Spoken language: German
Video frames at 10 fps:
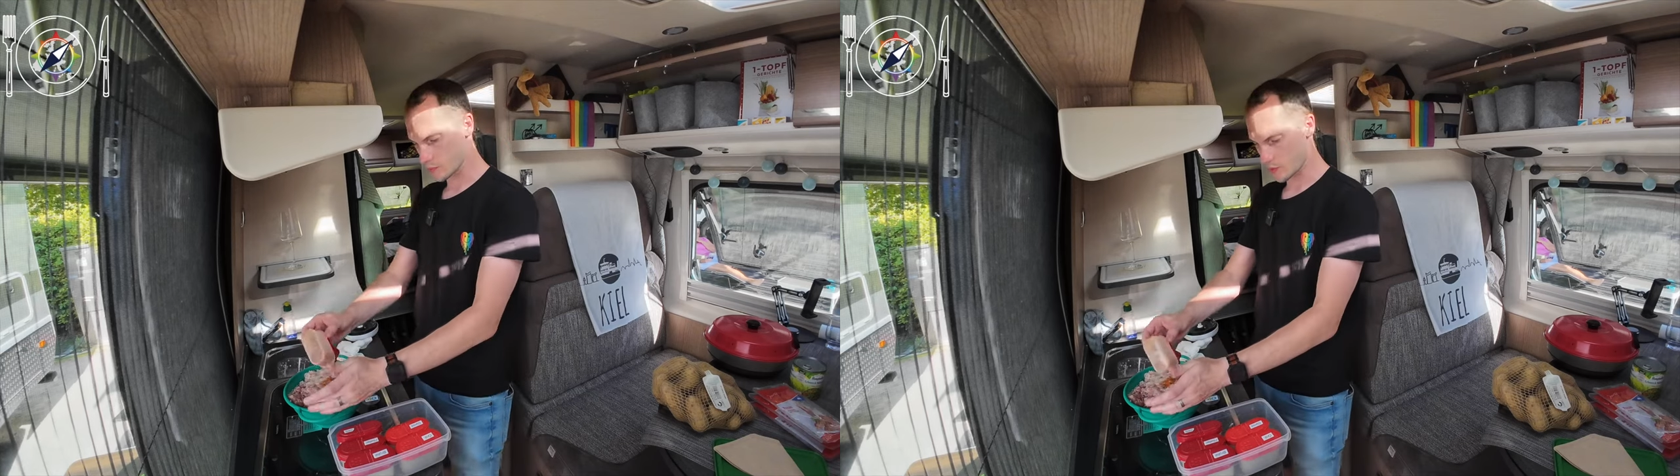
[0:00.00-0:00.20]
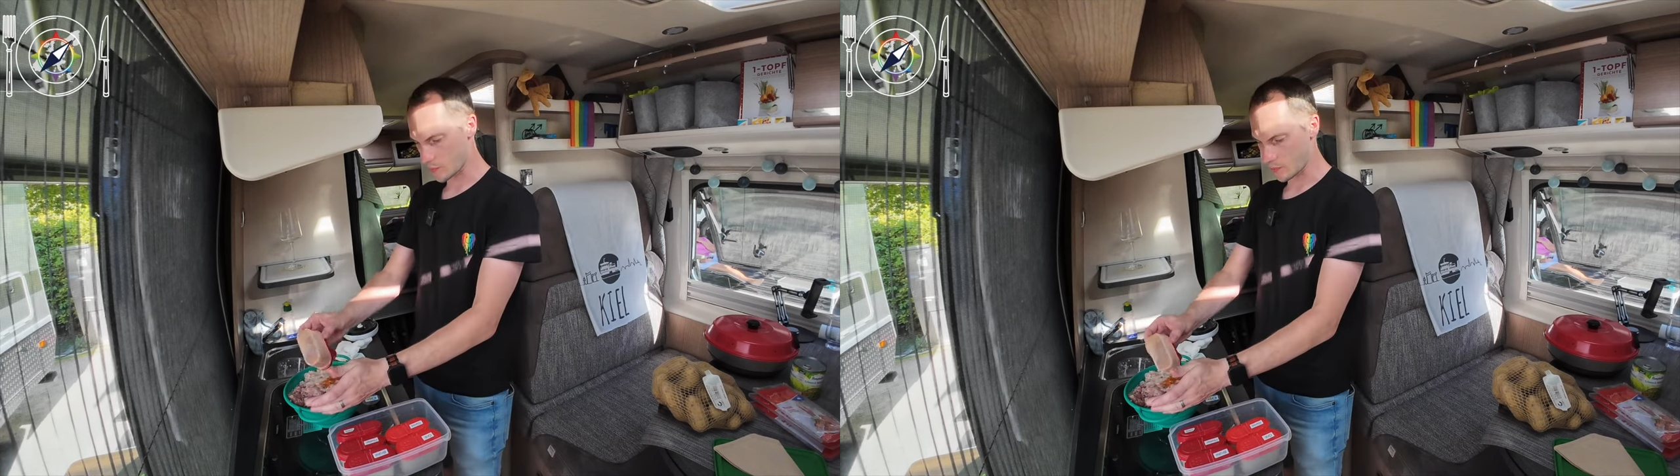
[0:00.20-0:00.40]

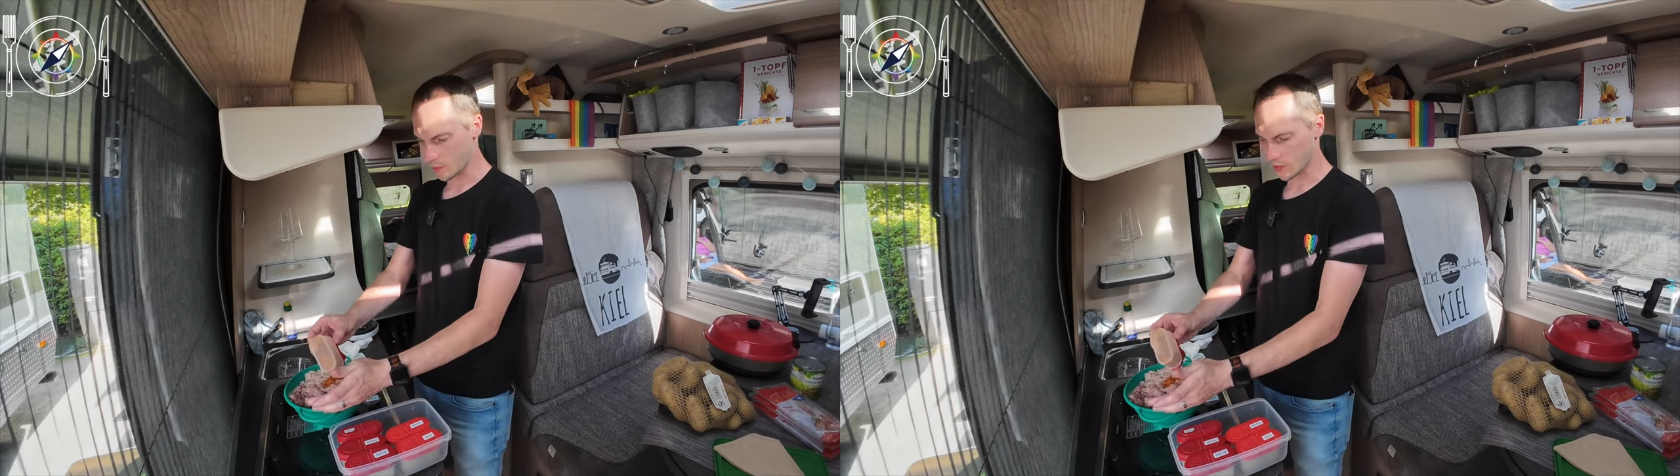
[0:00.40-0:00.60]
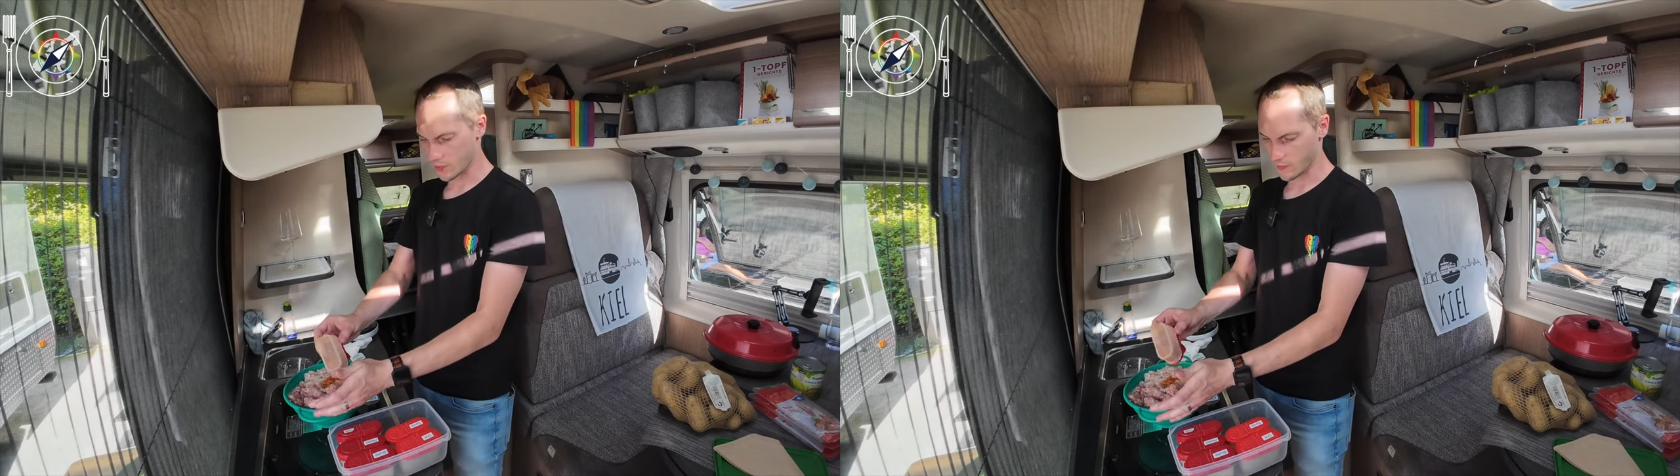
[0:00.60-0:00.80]
oder
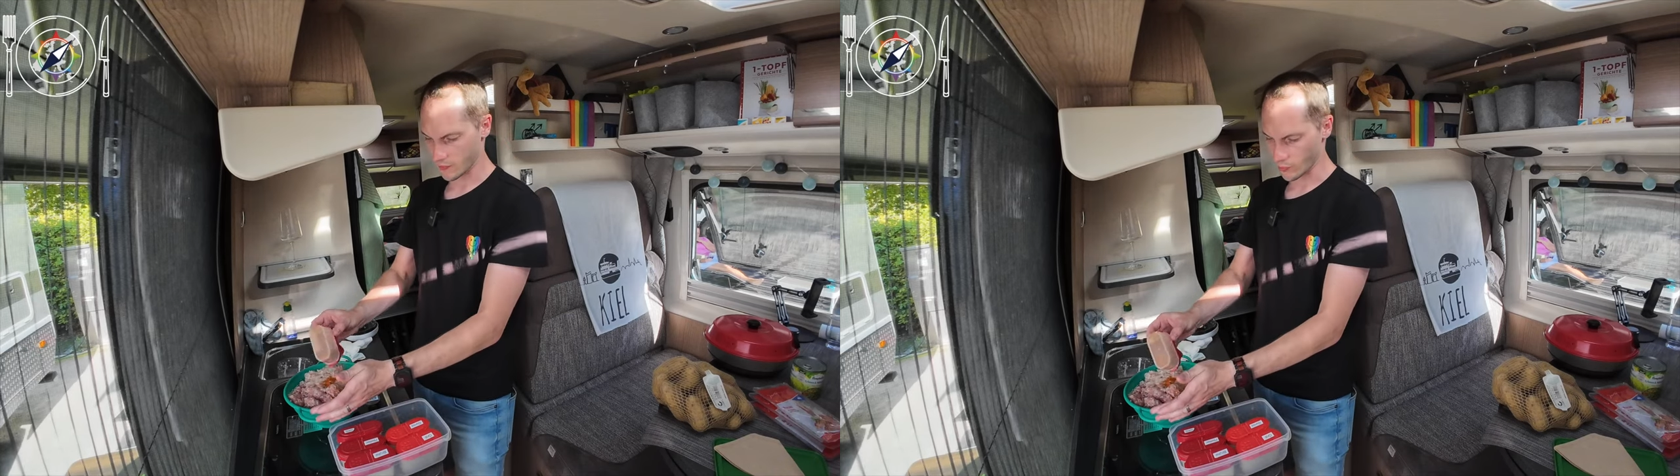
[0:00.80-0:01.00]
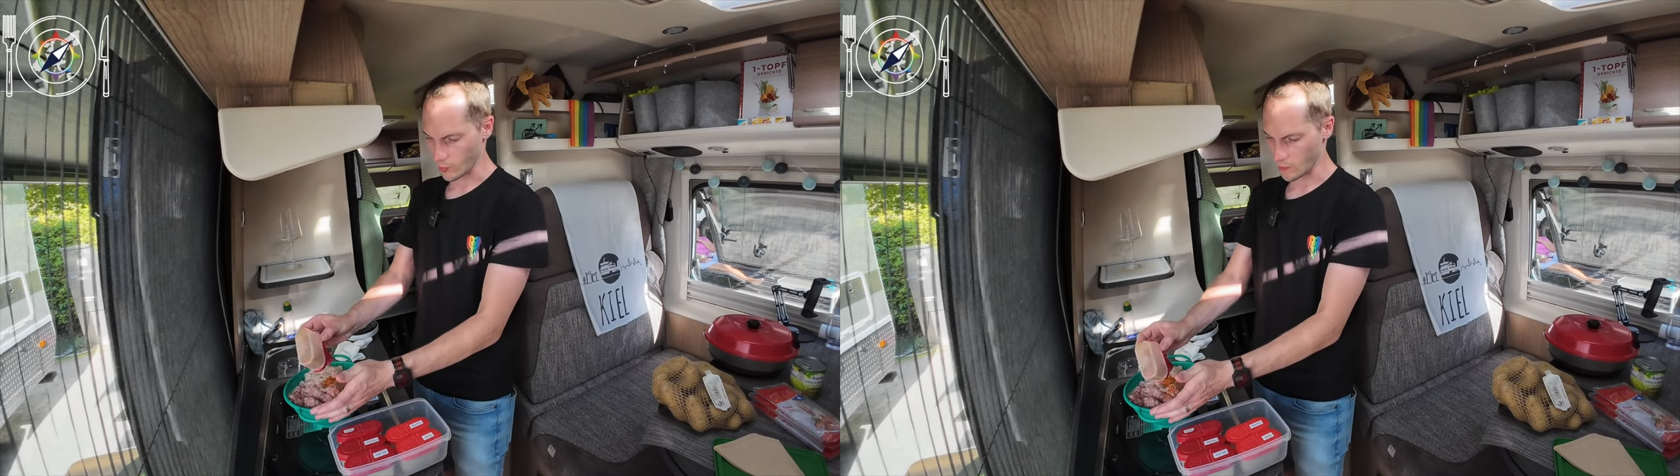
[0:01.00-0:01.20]
Paprika,
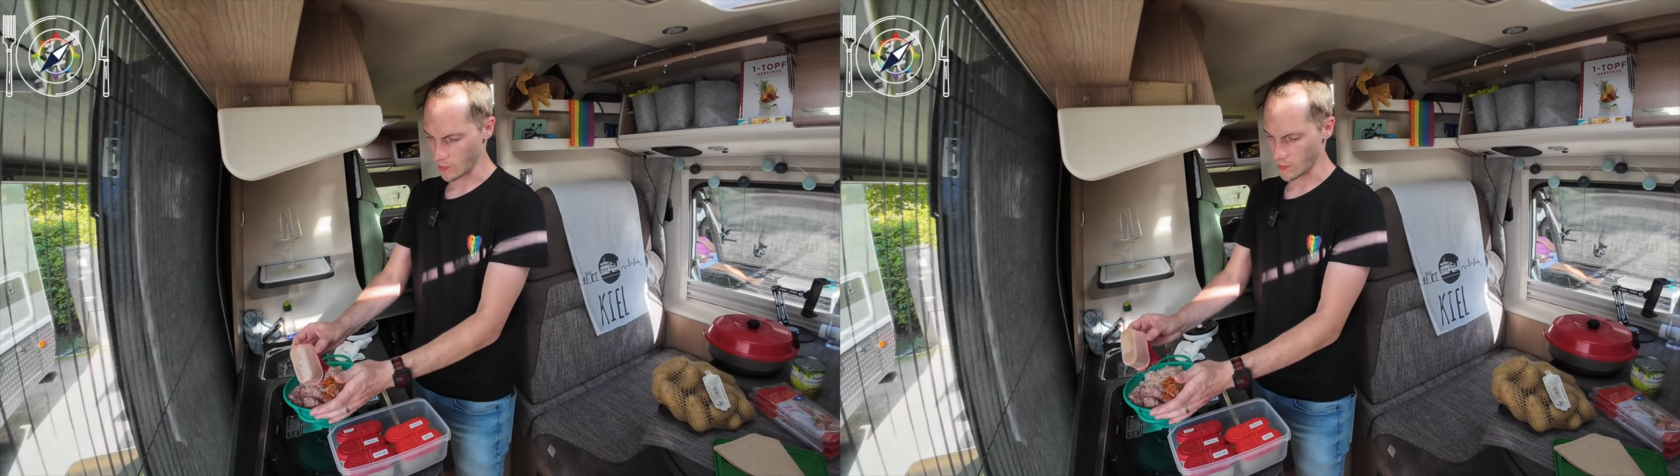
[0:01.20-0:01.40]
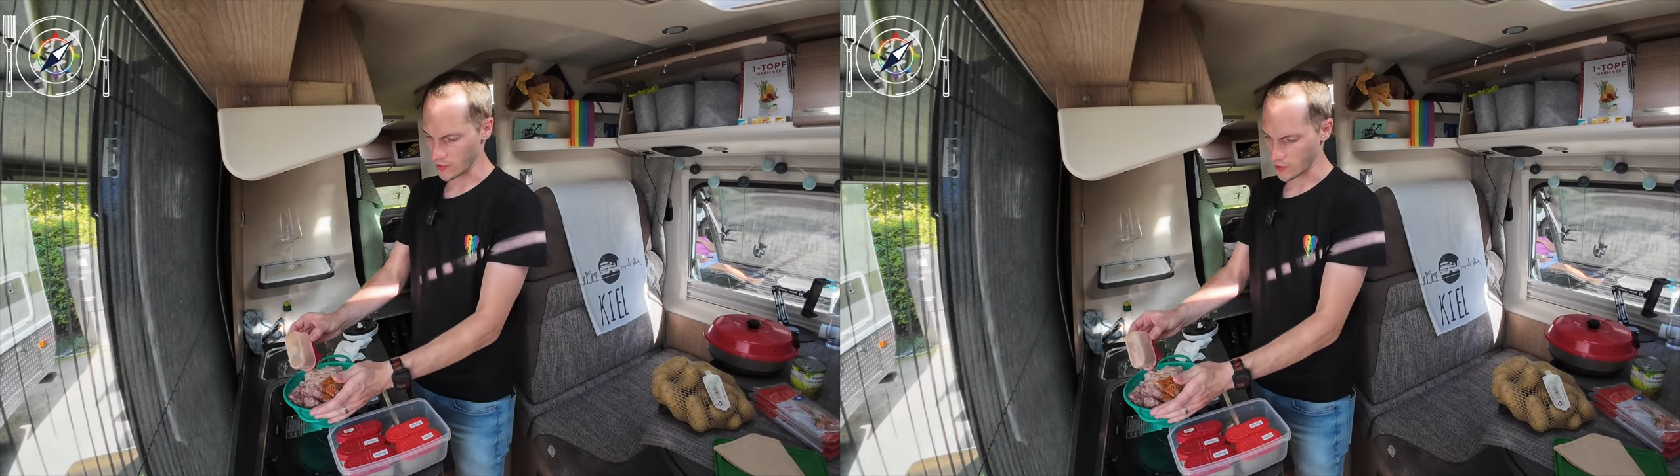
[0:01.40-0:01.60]
was auch
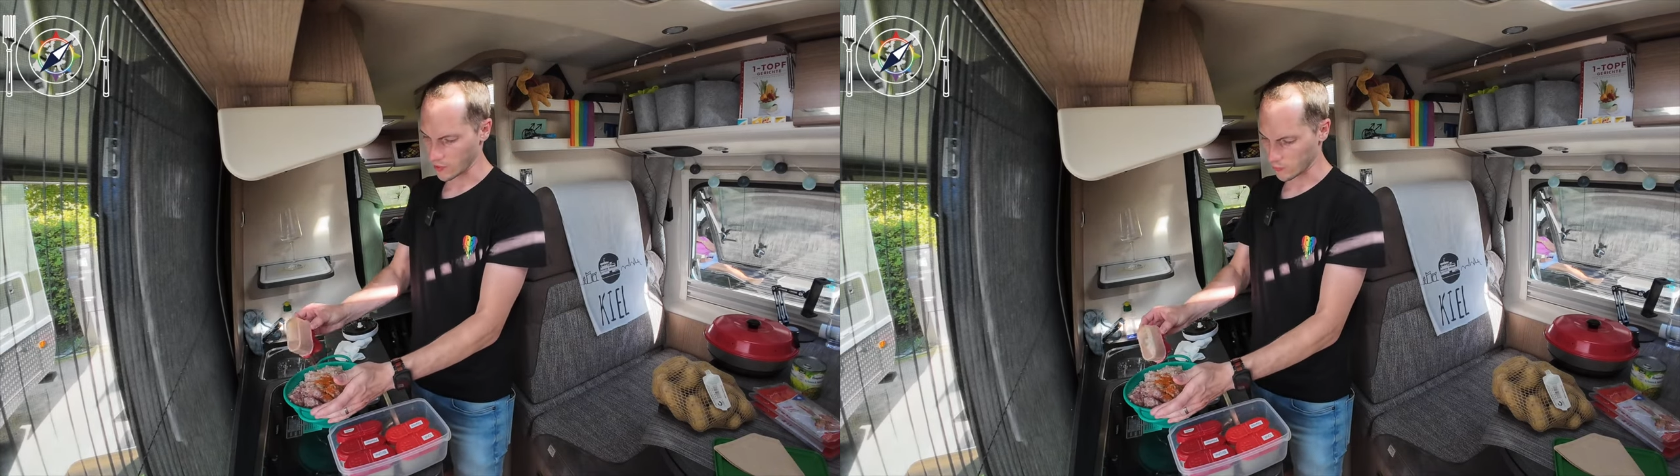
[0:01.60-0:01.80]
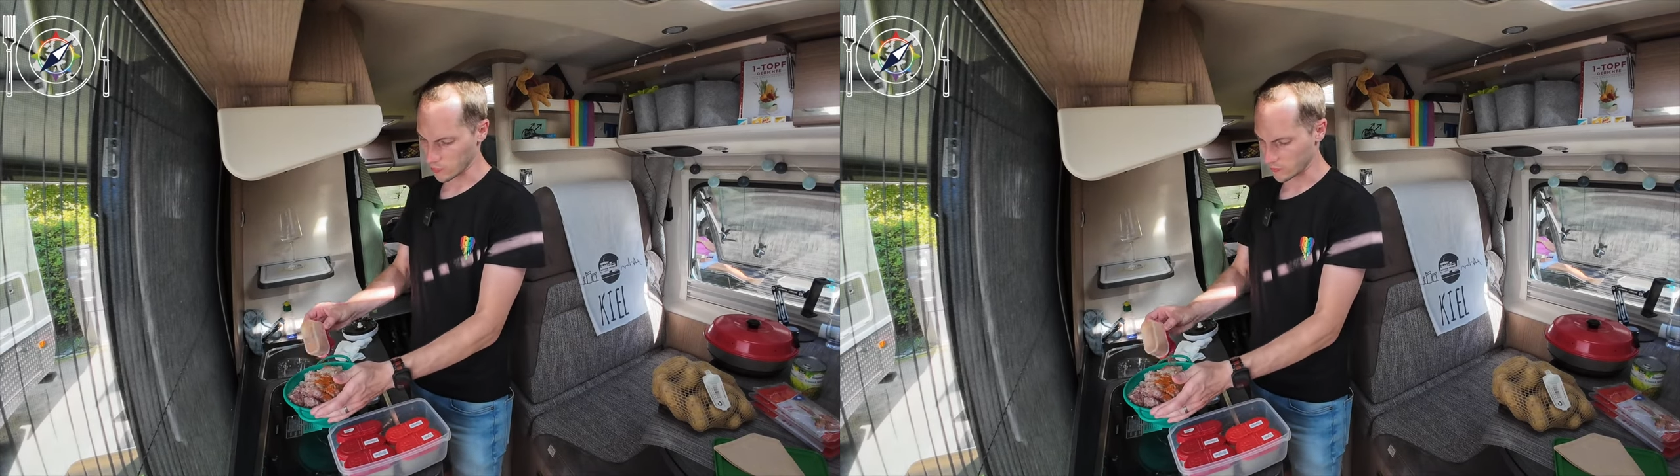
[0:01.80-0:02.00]
immer man da
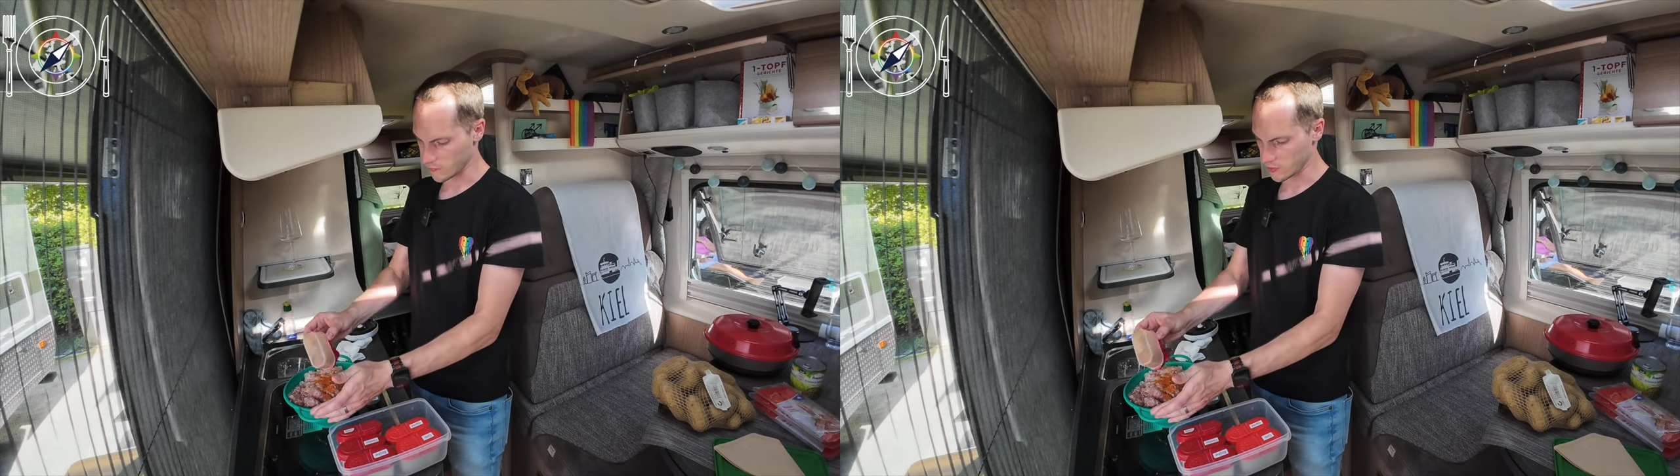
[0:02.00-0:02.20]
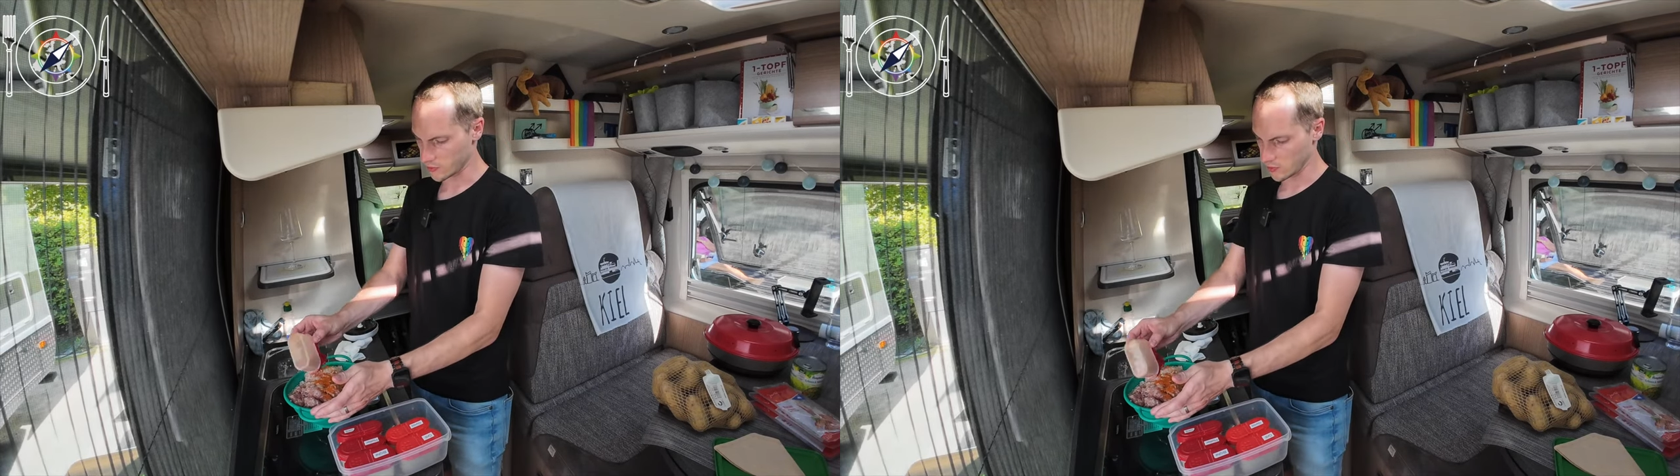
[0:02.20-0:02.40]
reinmachen
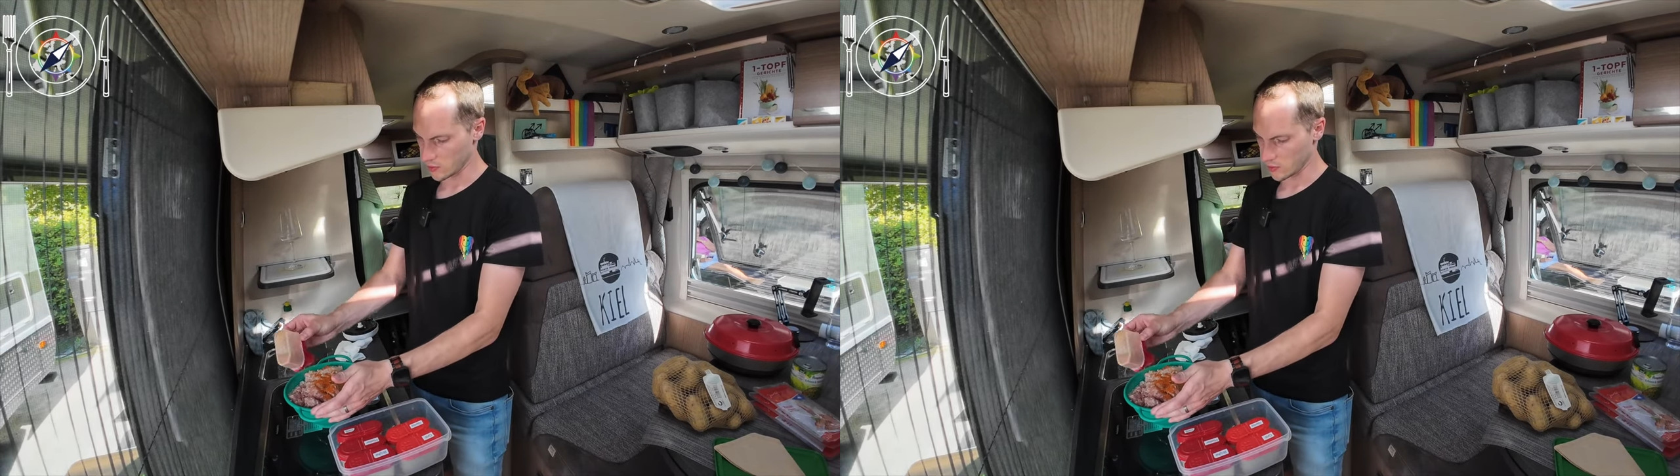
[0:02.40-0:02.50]
will.